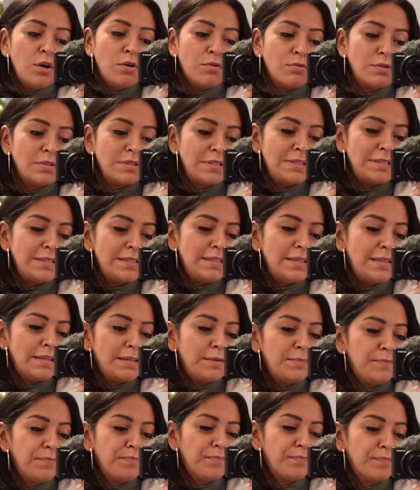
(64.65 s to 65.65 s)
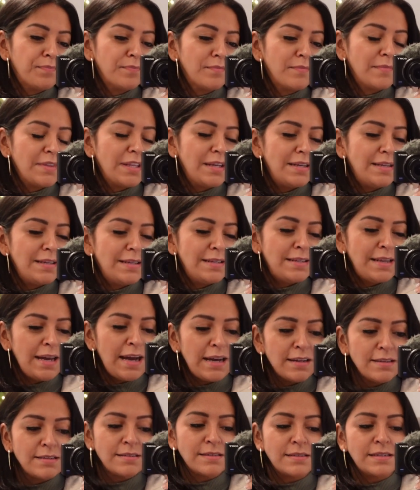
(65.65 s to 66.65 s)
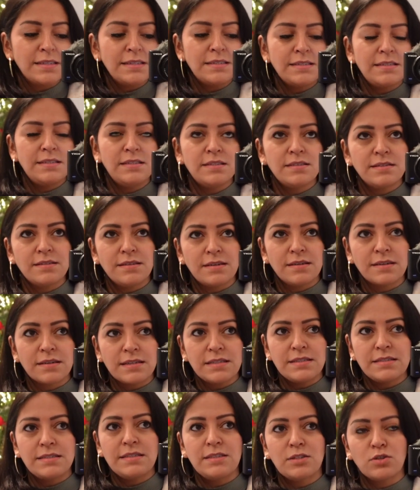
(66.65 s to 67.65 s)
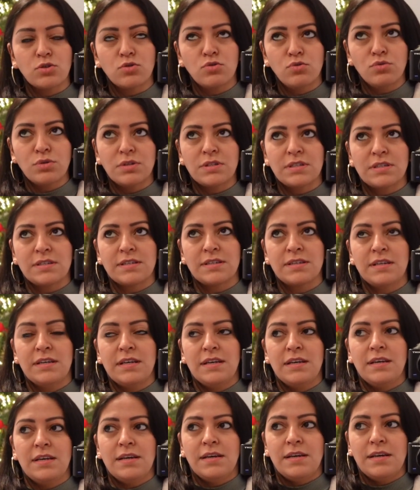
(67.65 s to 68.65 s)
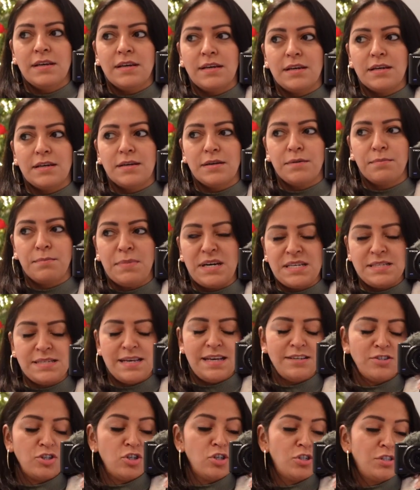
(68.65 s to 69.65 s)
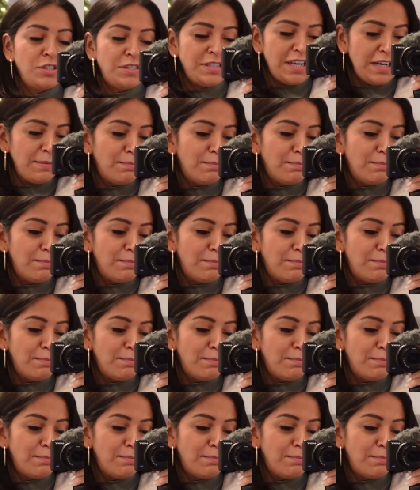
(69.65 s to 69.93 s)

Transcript: Und ähm, der hat richtig, eine richtig gute äh, Massage,